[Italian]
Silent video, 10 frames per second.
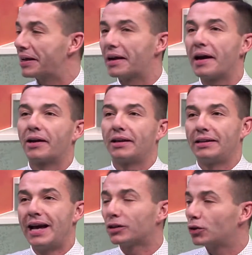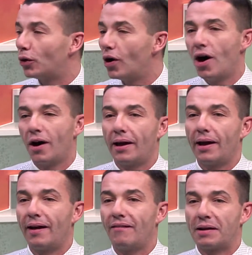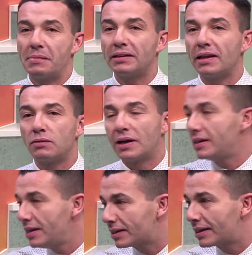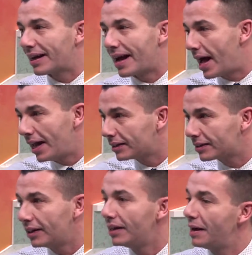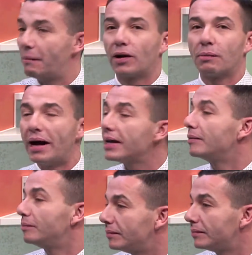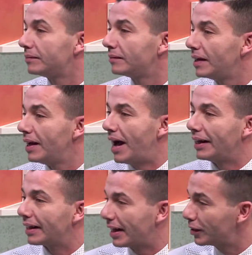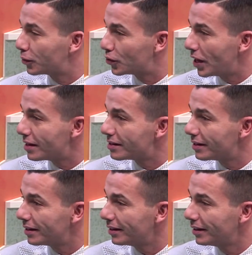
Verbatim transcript: che, che è nato eh, veramente in una nicchia cult, ma ormai ha dei grandi successi